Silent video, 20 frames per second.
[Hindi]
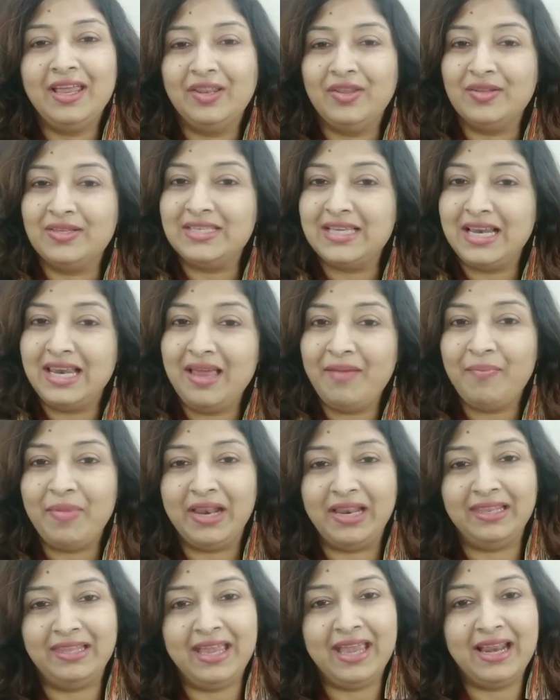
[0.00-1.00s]
तो चलिए
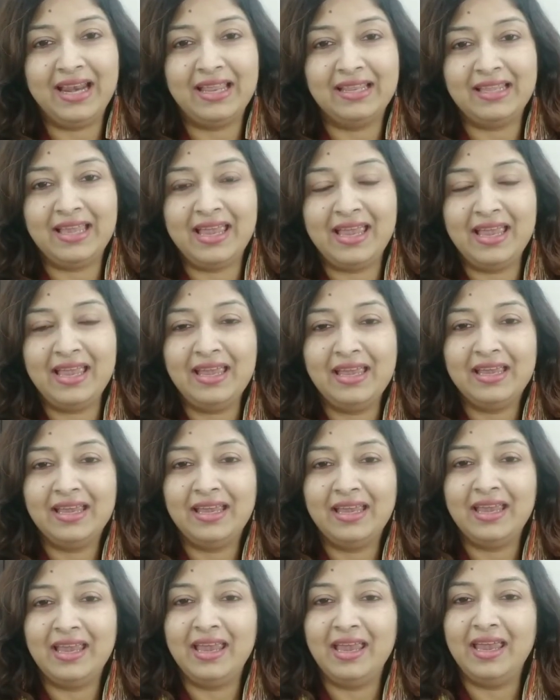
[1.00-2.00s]
पहले देख लेते हैं
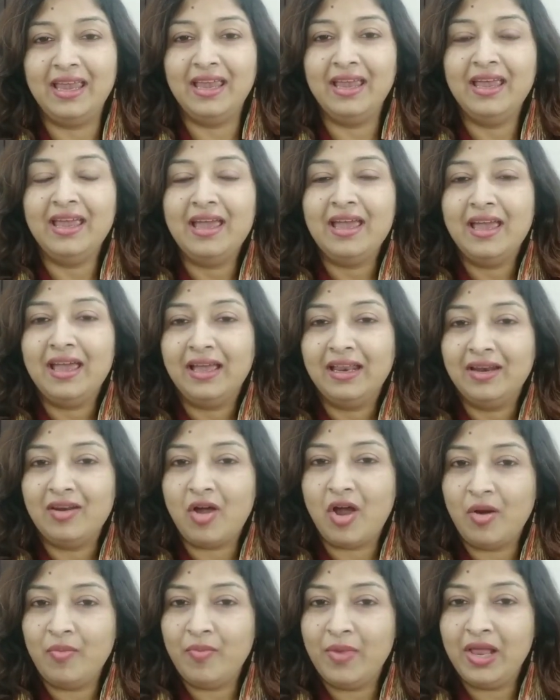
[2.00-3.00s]
कि
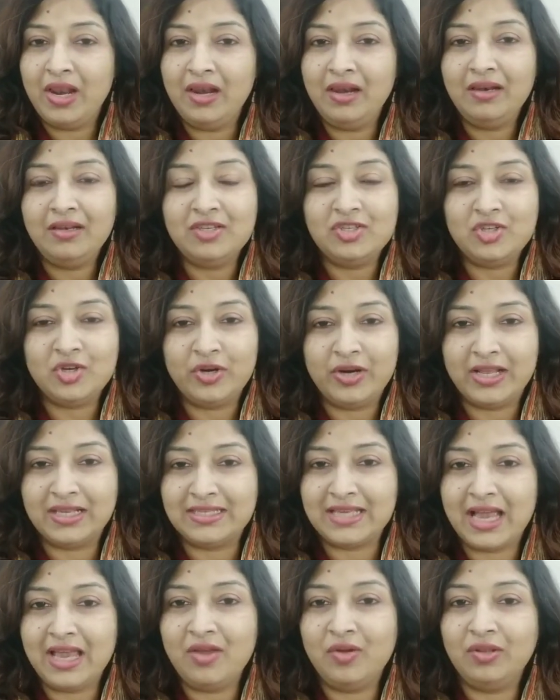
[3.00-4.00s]
नॉर्मल जो
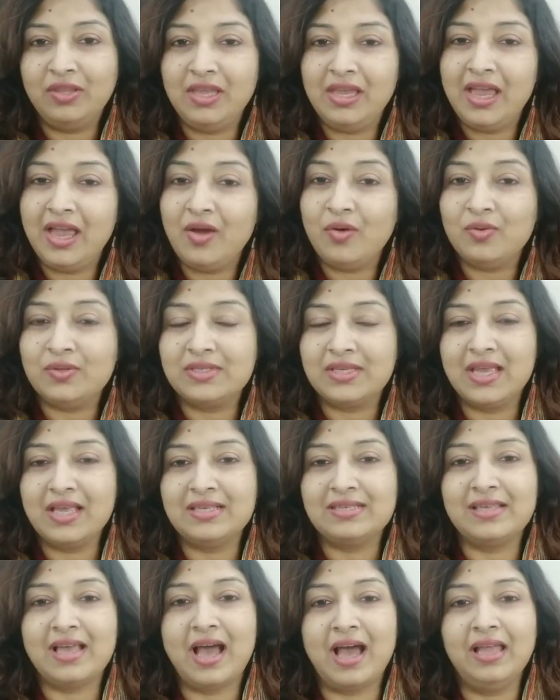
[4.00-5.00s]
रजाई होती है उसके
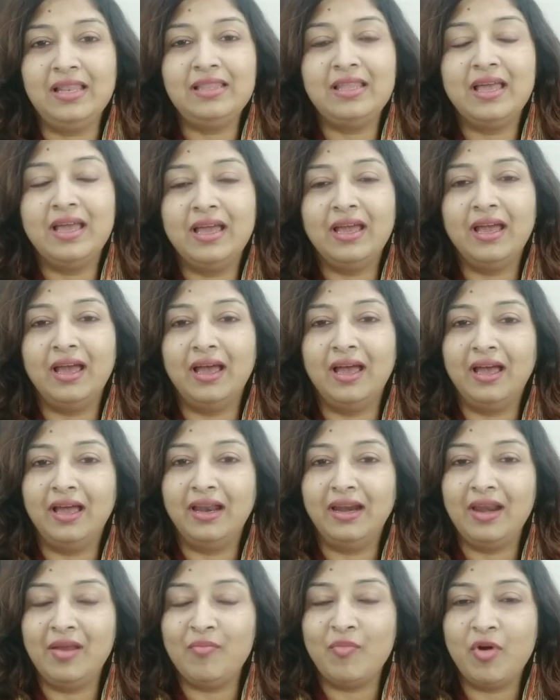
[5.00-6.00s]
साथ
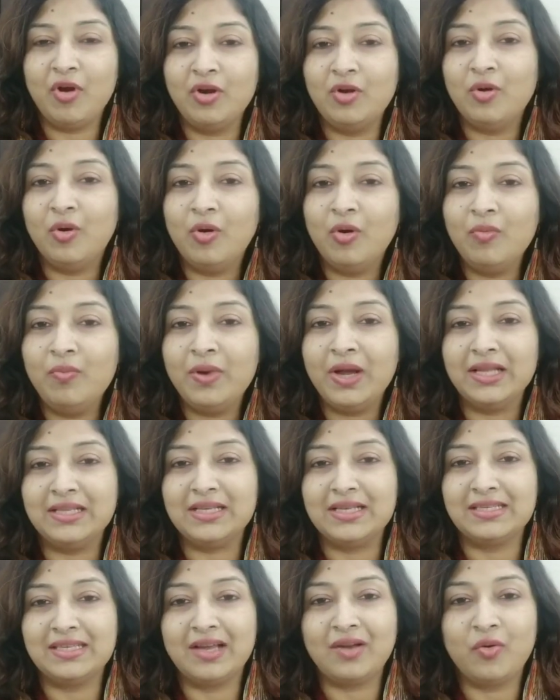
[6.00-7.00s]
रेमोंड होम का
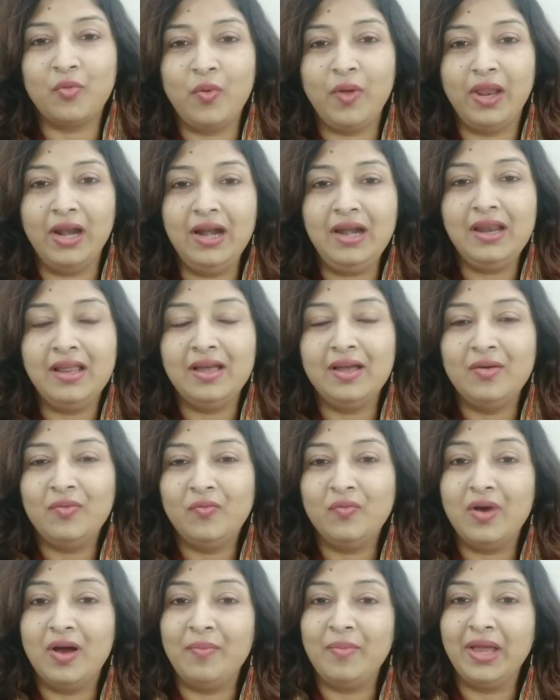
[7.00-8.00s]
जैसा क्विल्ट
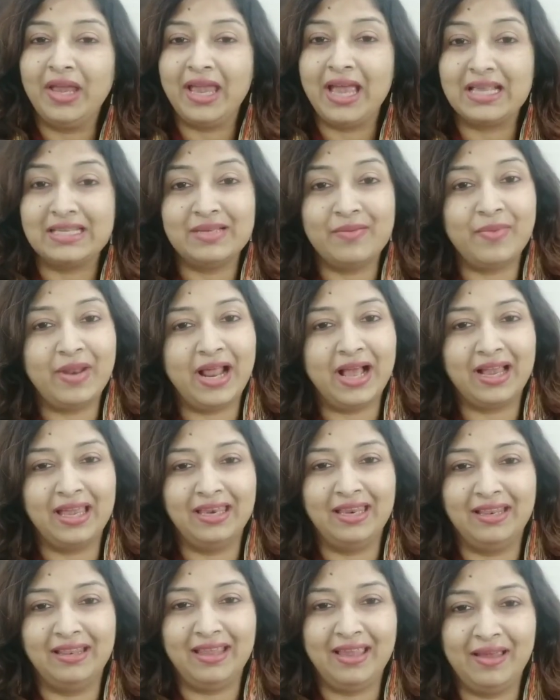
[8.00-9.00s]
वो हमें कैसे बना
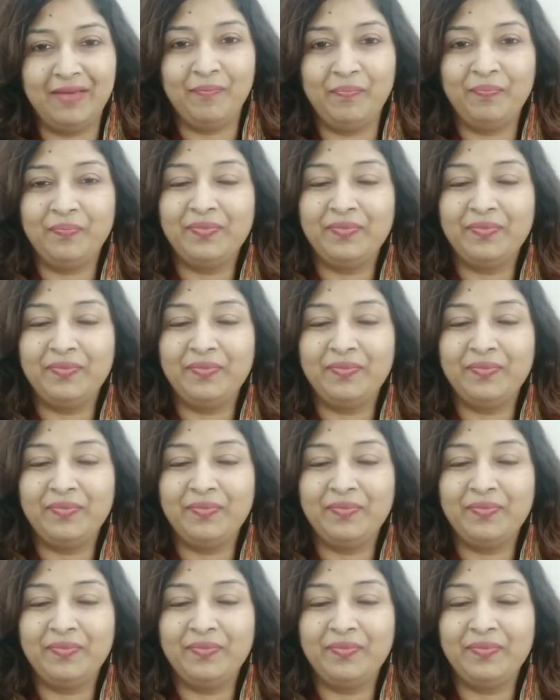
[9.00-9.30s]
के देते हैं